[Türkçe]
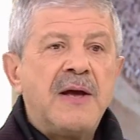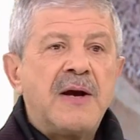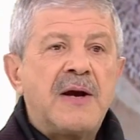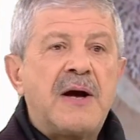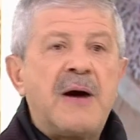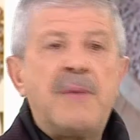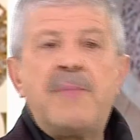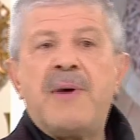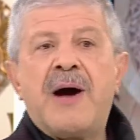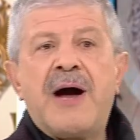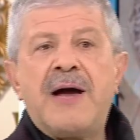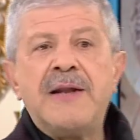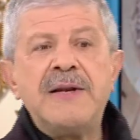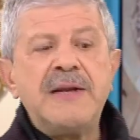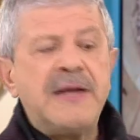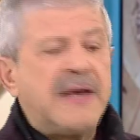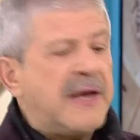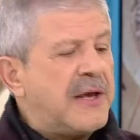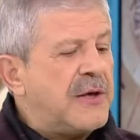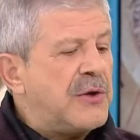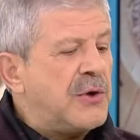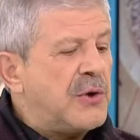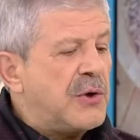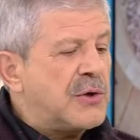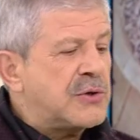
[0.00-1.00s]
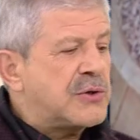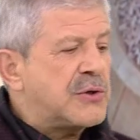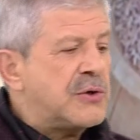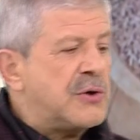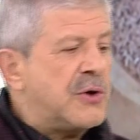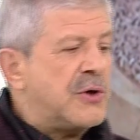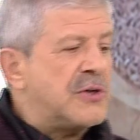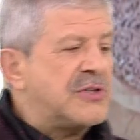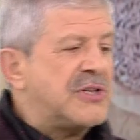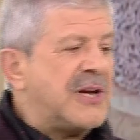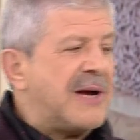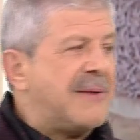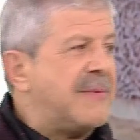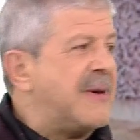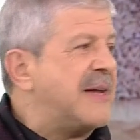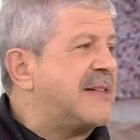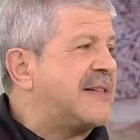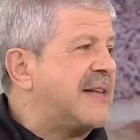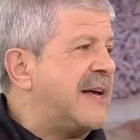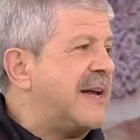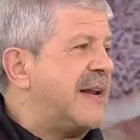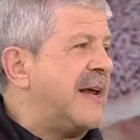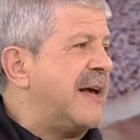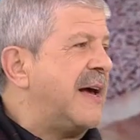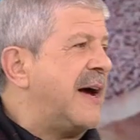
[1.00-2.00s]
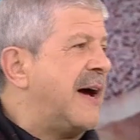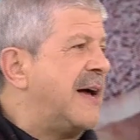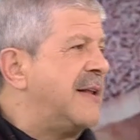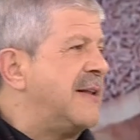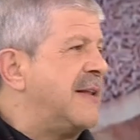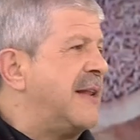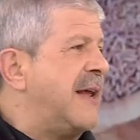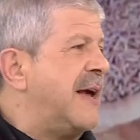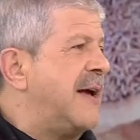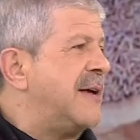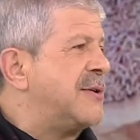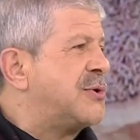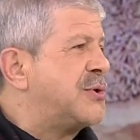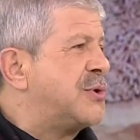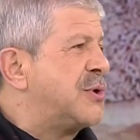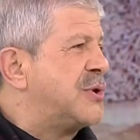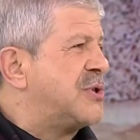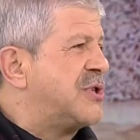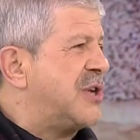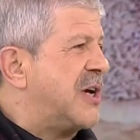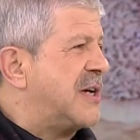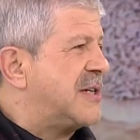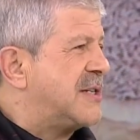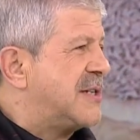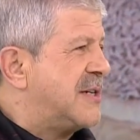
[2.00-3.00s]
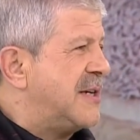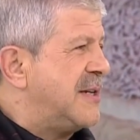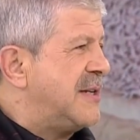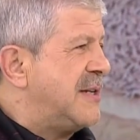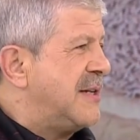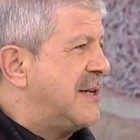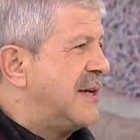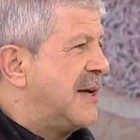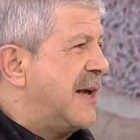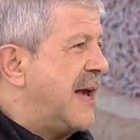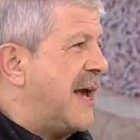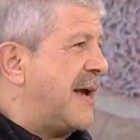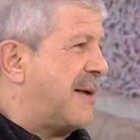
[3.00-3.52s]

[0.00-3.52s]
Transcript: Kabağı niye yiyorsun hocam? E tereyağını neye süreceksin?